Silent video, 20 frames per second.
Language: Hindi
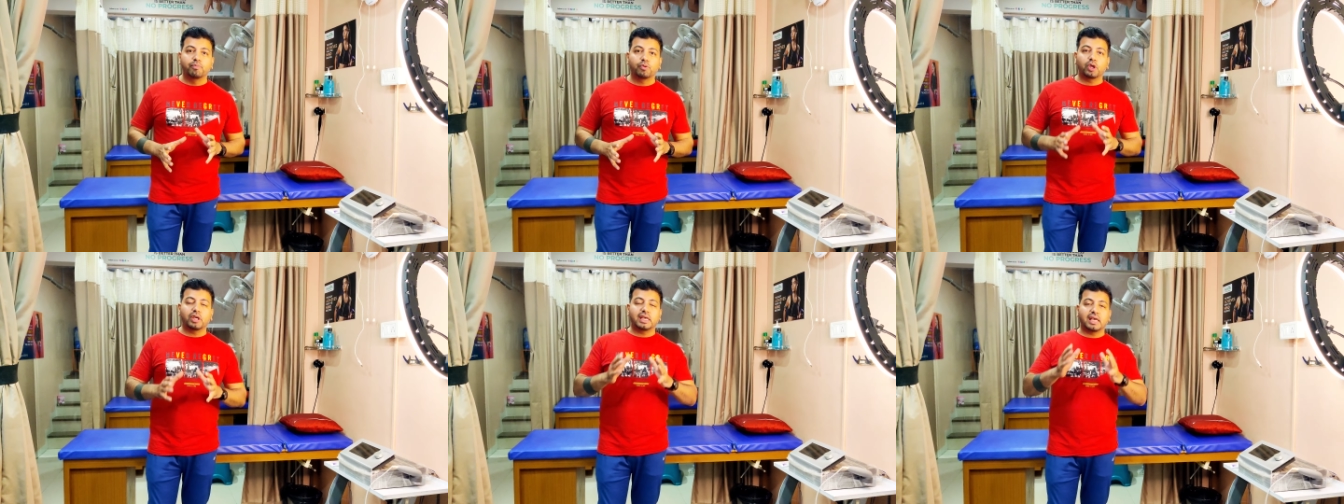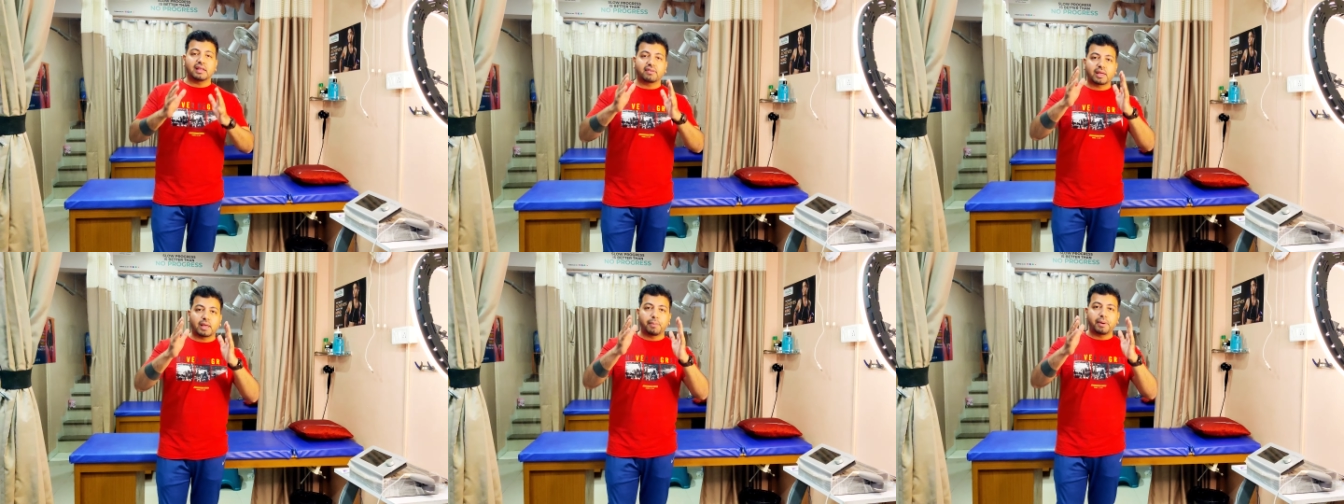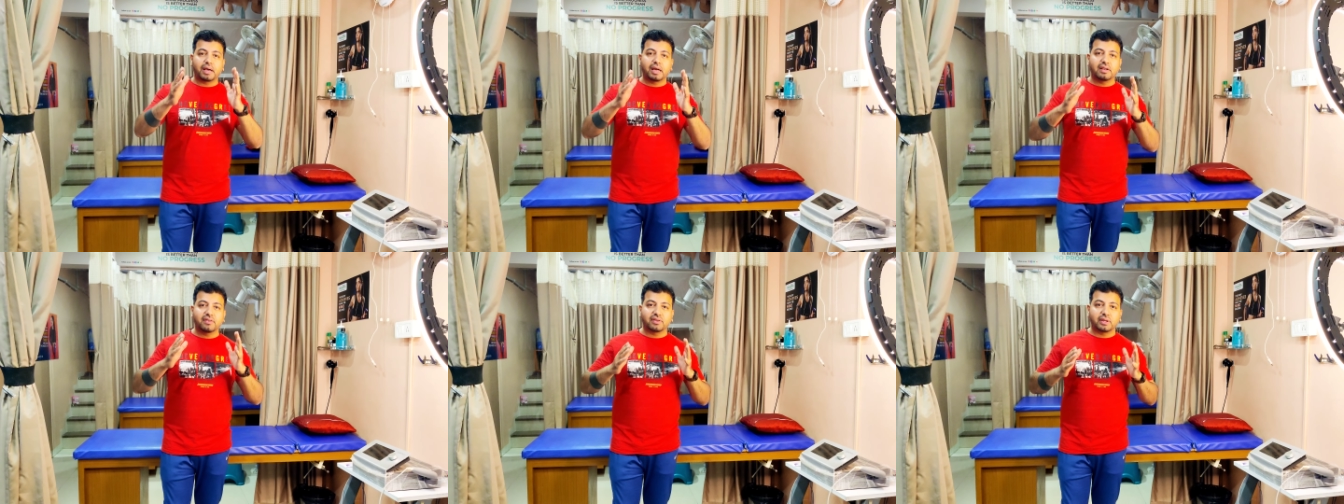तो ये सब
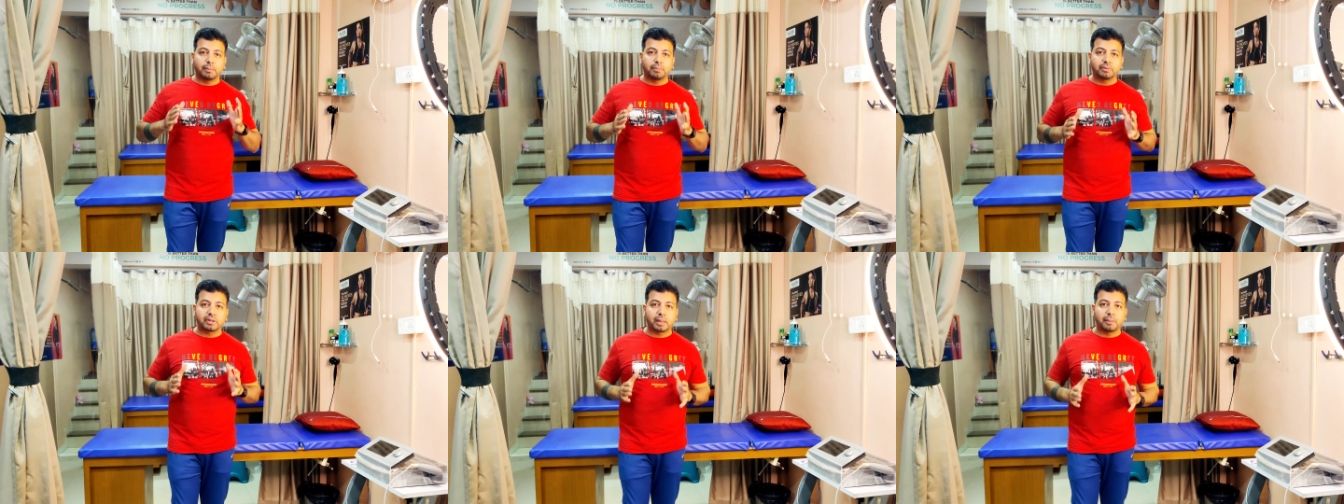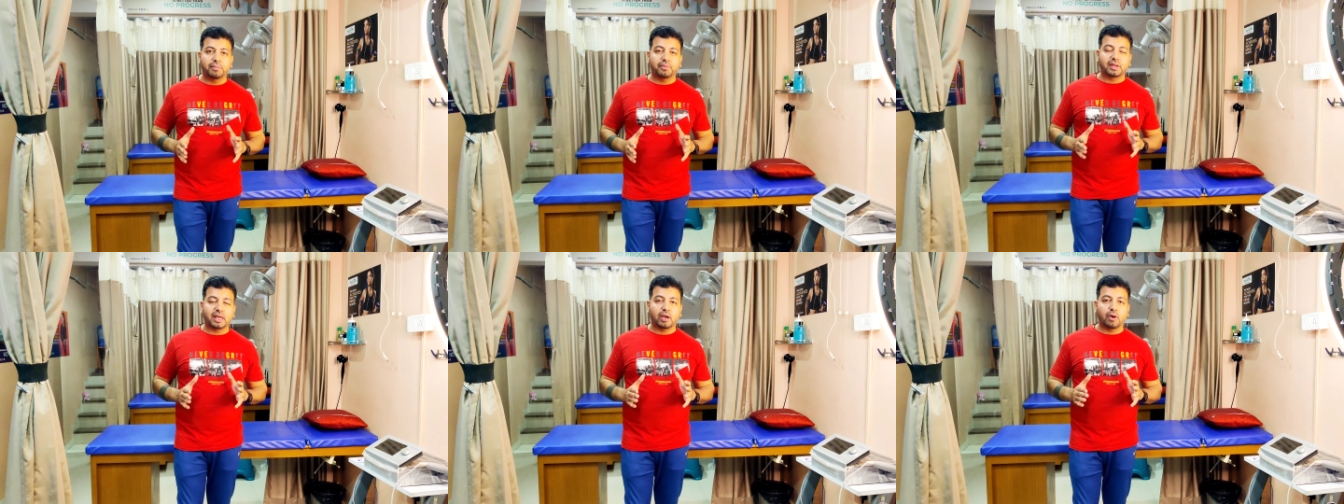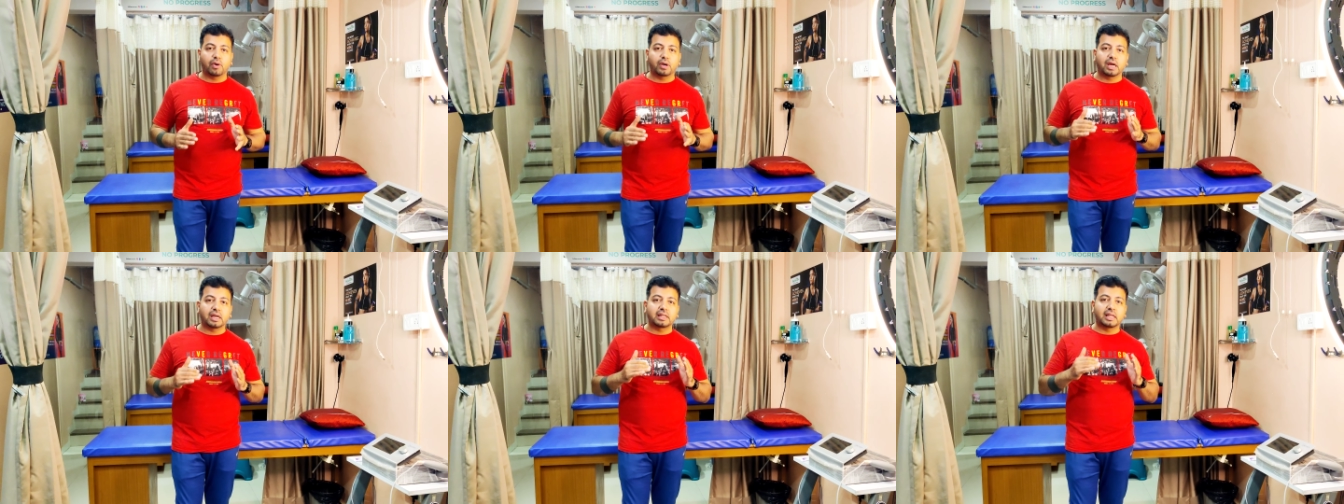अगर सिम्टम्स हैं
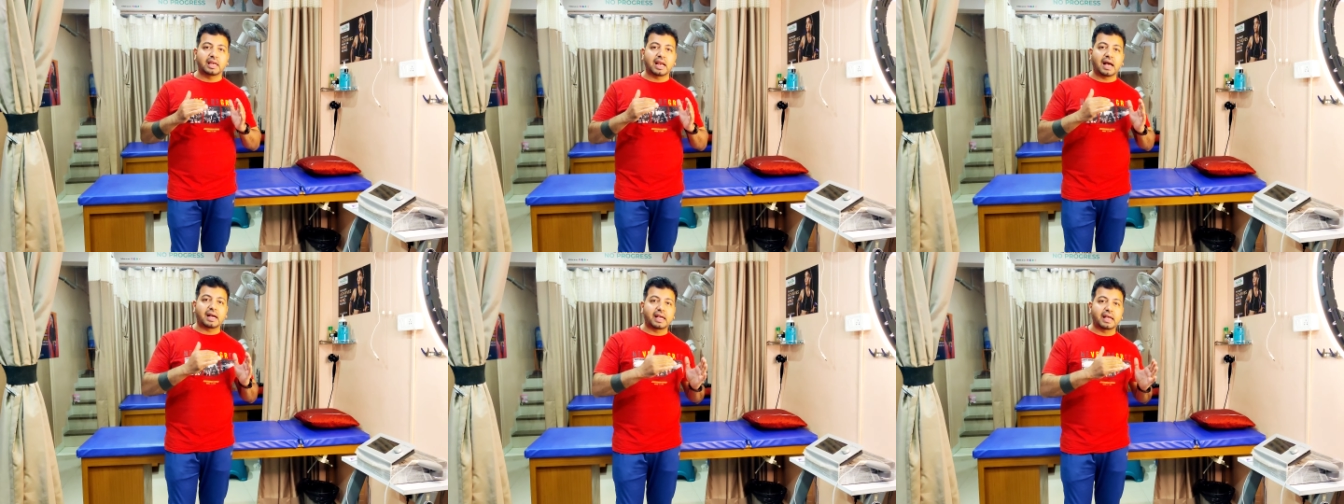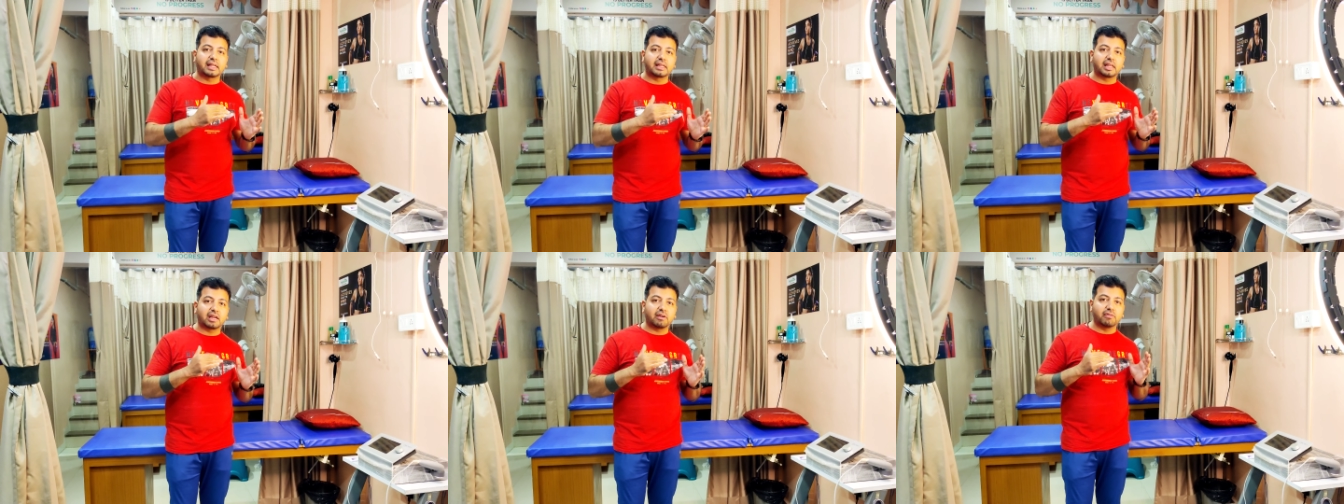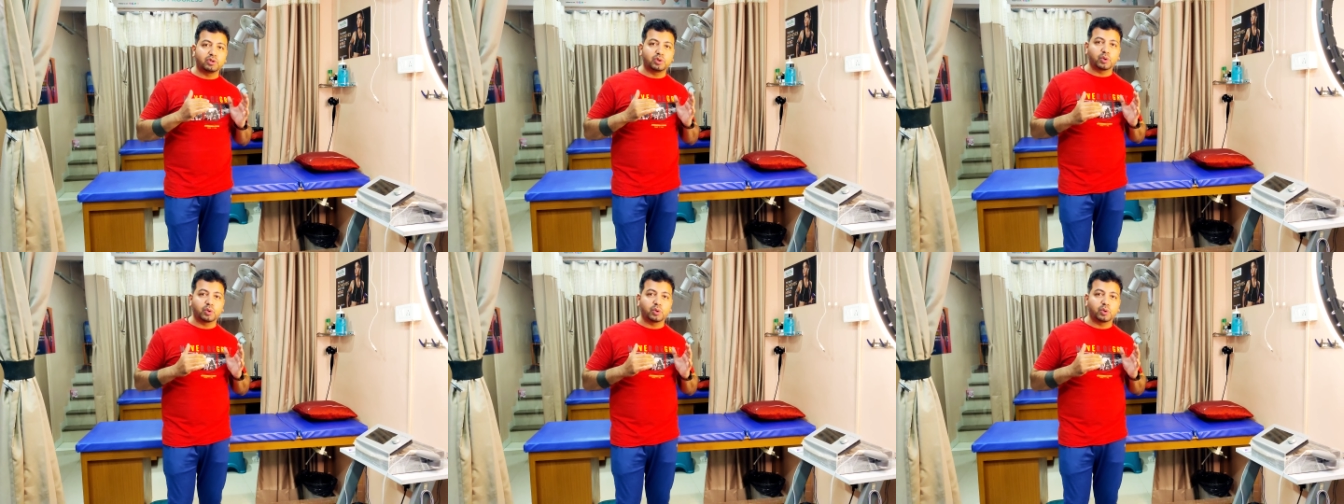और गर्दन आगे की तरफ